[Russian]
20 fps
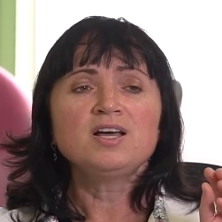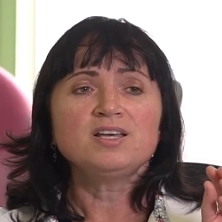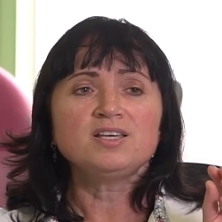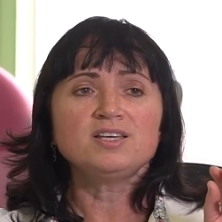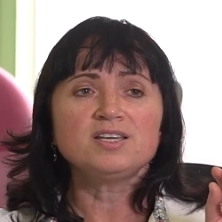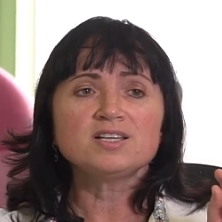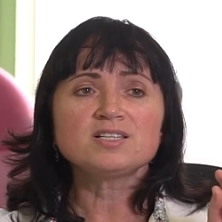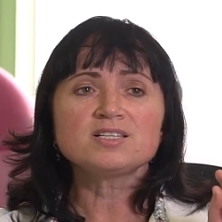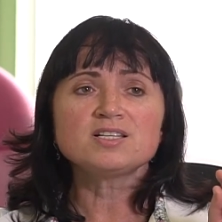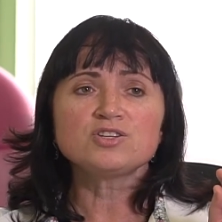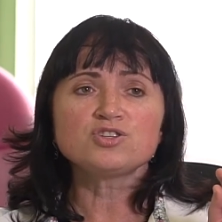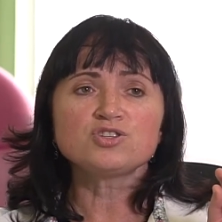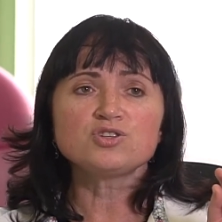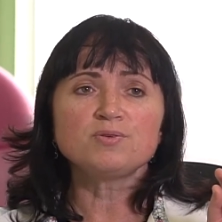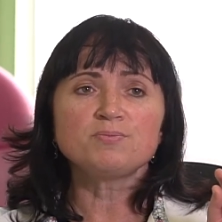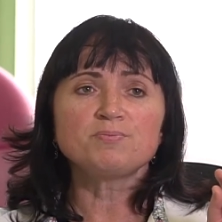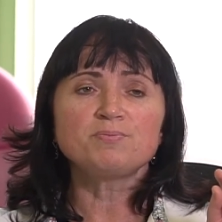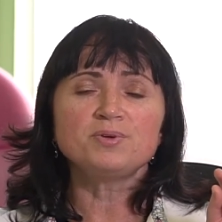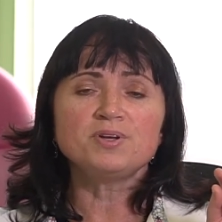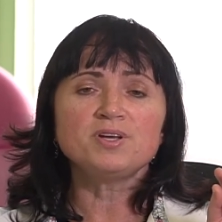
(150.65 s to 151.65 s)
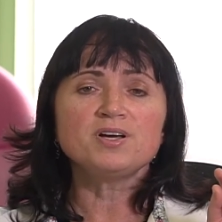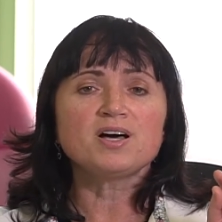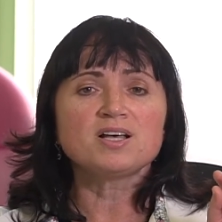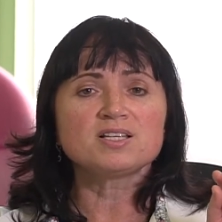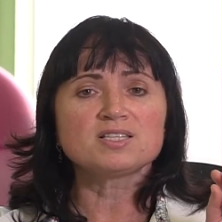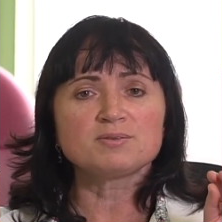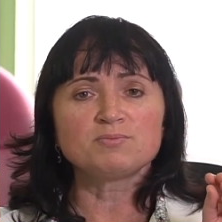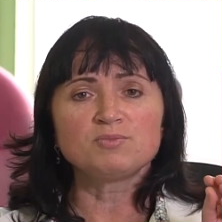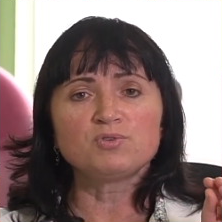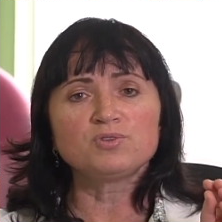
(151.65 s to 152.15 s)
Если же при
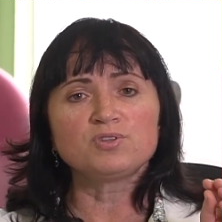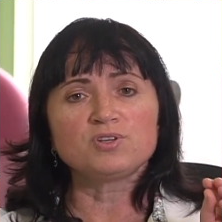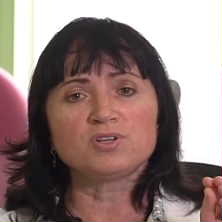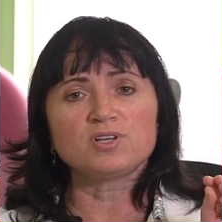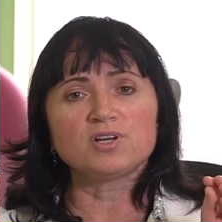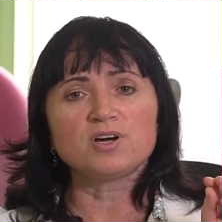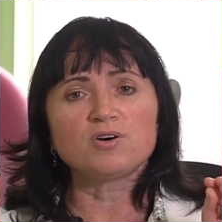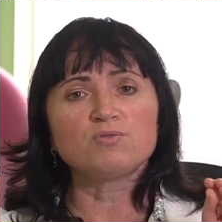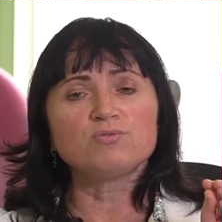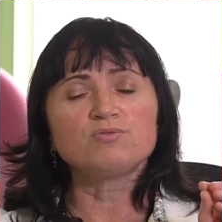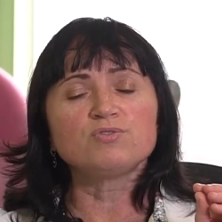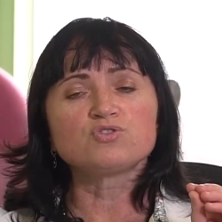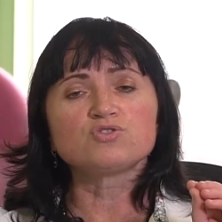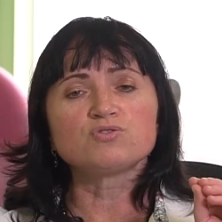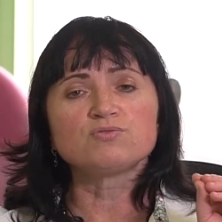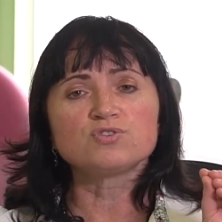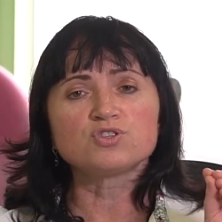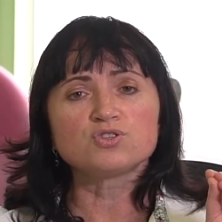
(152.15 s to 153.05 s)
осмотре я увижу